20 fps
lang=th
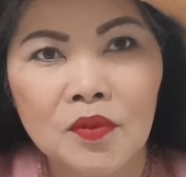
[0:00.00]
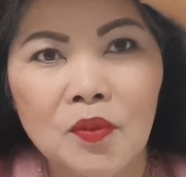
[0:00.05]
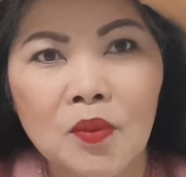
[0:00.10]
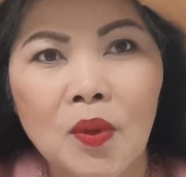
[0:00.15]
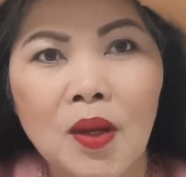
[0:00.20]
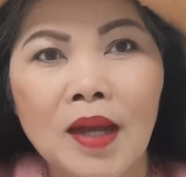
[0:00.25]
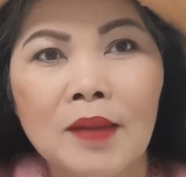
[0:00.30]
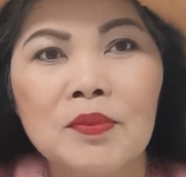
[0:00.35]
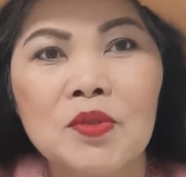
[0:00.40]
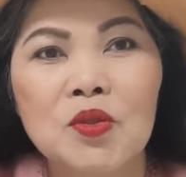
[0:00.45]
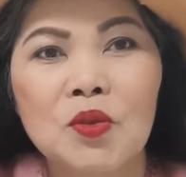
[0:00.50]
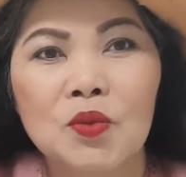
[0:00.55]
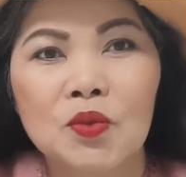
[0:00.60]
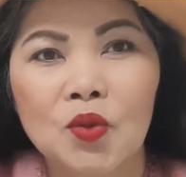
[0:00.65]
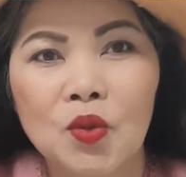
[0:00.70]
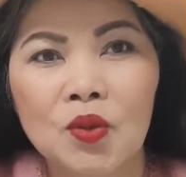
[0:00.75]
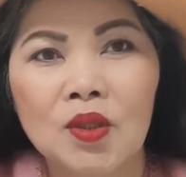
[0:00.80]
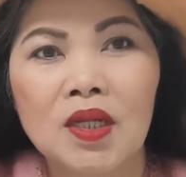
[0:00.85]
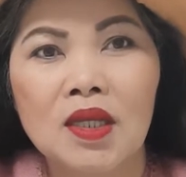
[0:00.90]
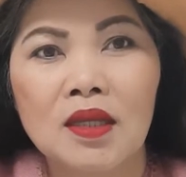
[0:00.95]
ความสุขต
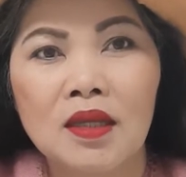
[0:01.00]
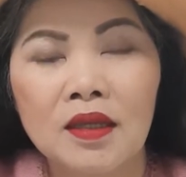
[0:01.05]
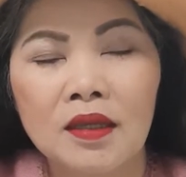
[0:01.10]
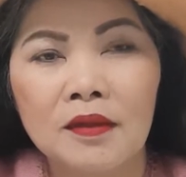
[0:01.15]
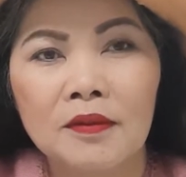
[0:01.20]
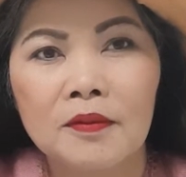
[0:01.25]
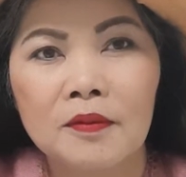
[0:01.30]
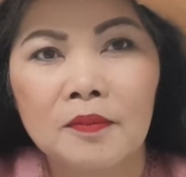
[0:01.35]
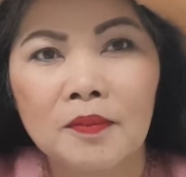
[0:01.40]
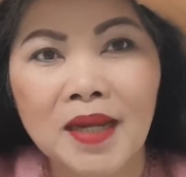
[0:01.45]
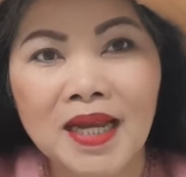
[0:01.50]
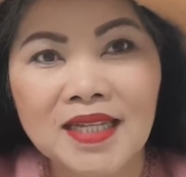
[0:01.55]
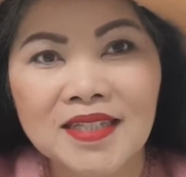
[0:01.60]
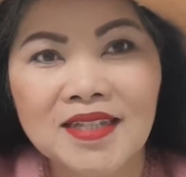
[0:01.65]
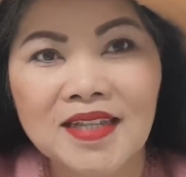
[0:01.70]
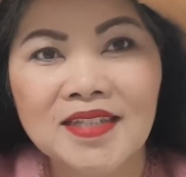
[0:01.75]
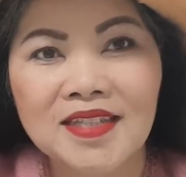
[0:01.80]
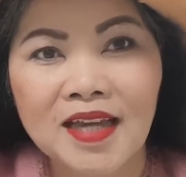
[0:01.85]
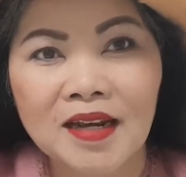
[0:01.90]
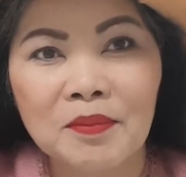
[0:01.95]
รงนี้มหัศ
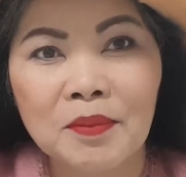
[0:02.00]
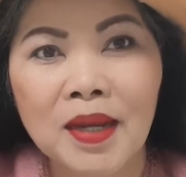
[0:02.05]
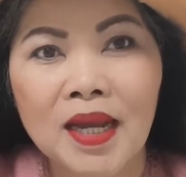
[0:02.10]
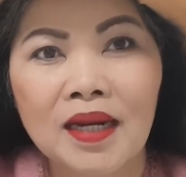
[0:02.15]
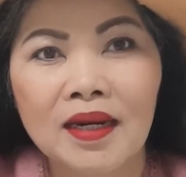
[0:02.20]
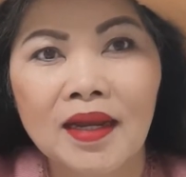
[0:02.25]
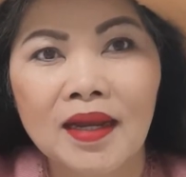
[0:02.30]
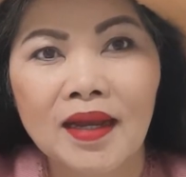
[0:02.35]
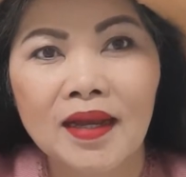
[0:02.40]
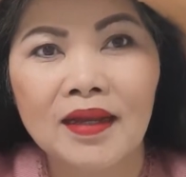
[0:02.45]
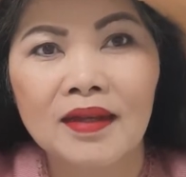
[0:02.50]
จรรย์มากนะคะ